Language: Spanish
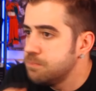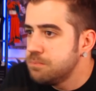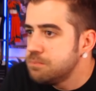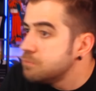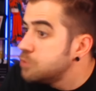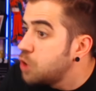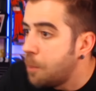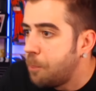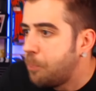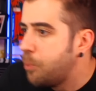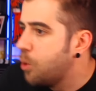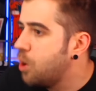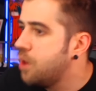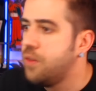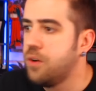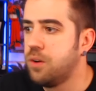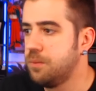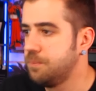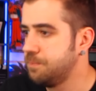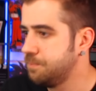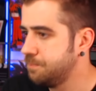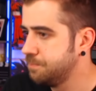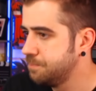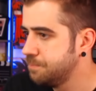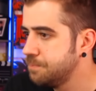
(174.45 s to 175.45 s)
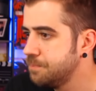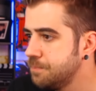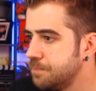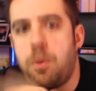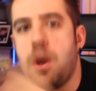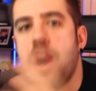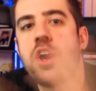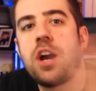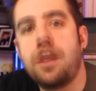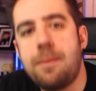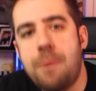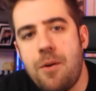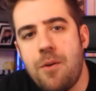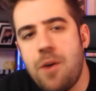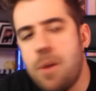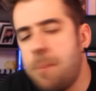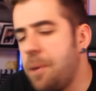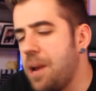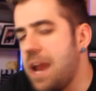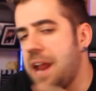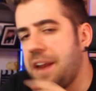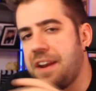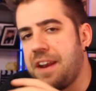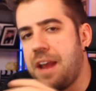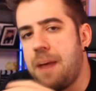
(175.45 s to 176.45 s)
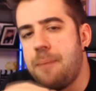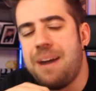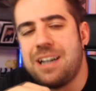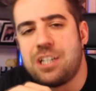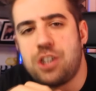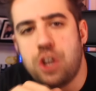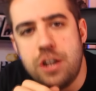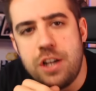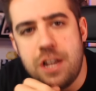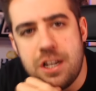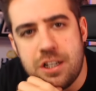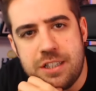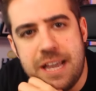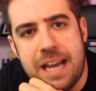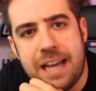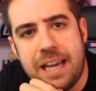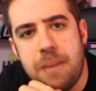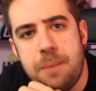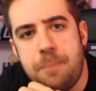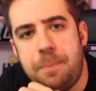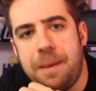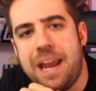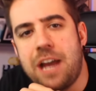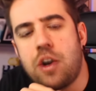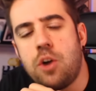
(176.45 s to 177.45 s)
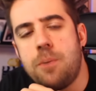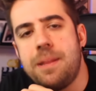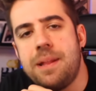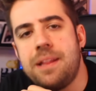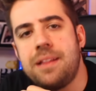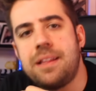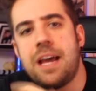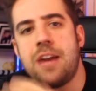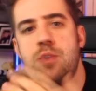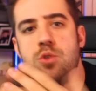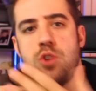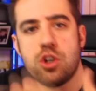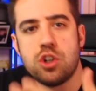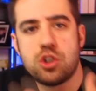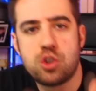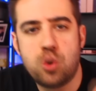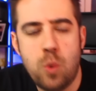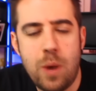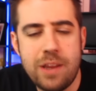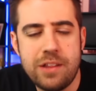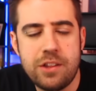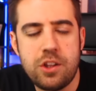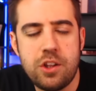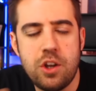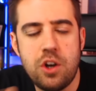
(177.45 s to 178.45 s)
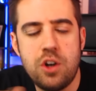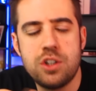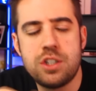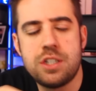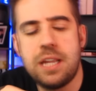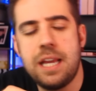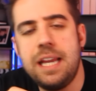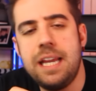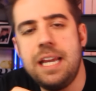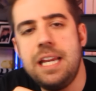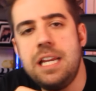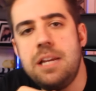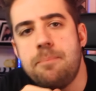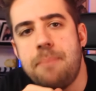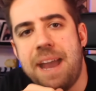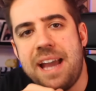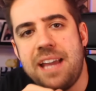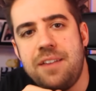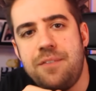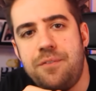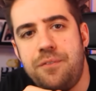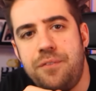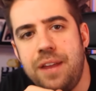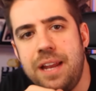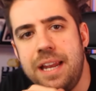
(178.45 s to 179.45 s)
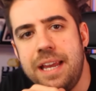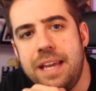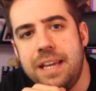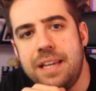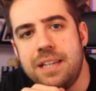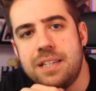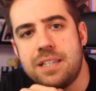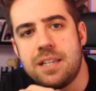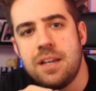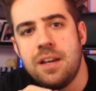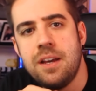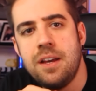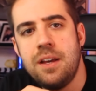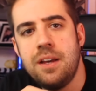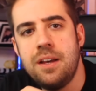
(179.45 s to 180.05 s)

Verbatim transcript: No puedo Bueno, que me voy por las ramas Hoy estoy aquí para comentar unos cuantos In My Feelings